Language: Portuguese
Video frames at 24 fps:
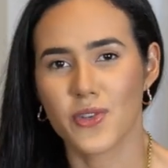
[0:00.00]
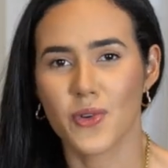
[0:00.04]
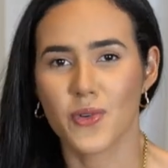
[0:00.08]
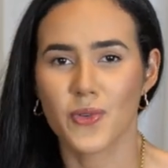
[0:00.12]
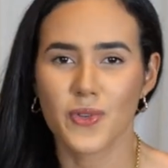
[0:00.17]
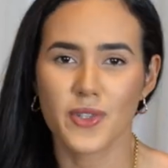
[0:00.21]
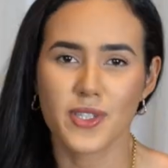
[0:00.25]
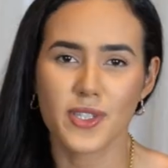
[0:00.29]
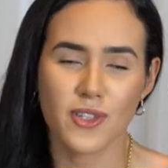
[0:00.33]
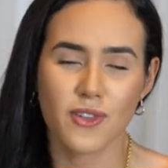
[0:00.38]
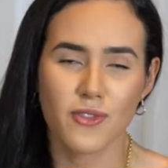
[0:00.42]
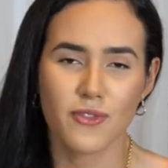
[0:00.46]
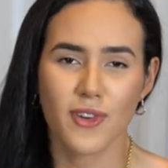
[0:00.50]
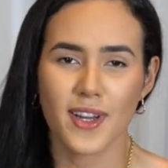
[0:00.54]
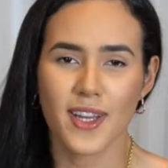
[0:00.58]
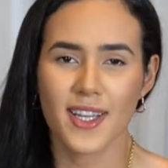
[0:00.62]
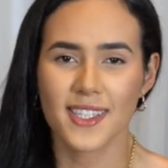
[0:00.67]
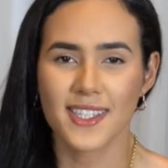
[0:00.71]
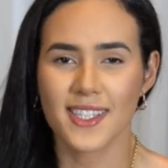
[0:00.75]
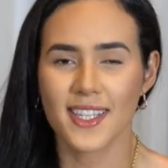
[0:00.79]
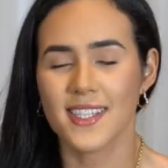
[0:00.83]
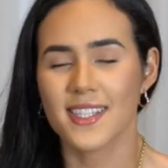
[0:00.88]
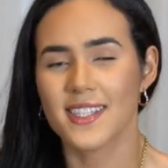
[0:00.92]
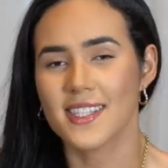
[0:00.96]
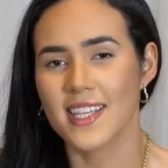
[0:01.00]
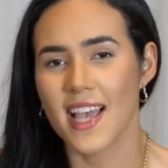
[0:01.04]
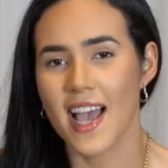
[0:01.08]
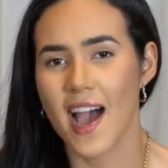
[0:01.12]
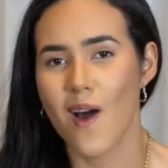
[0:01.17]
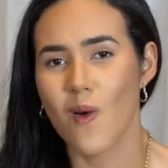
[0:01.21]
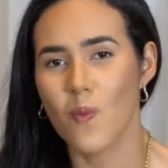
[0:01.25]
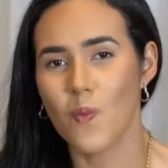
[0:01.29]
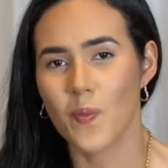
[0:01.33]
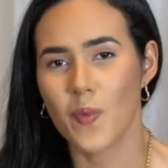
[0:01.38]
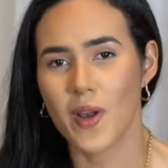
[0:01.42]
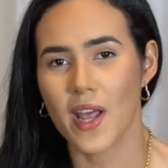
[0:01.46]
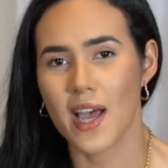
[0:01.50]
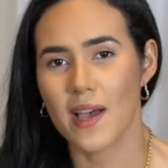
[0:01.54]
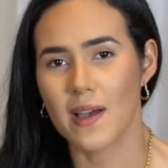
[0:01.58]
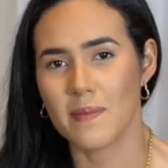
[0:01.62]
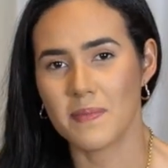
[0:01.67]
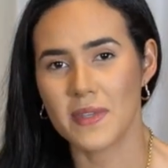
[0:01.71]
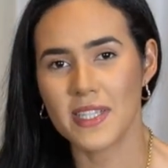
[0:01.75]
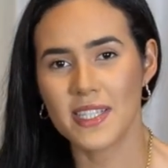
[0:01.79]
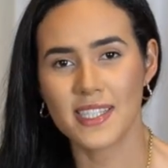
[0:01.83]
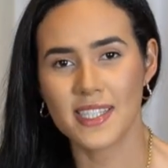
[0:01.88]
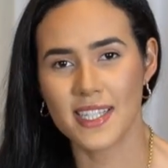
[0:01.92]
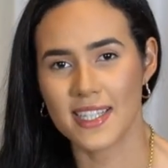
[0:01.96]
que o cursinho foi essencial para
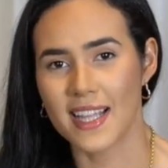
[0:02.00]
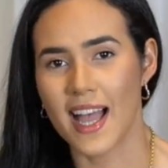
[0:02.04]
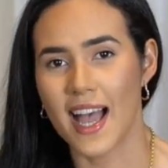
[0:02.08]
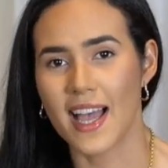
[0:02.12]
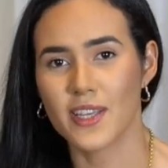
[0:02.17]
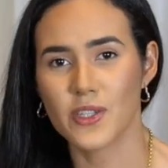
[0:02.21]
me ensinar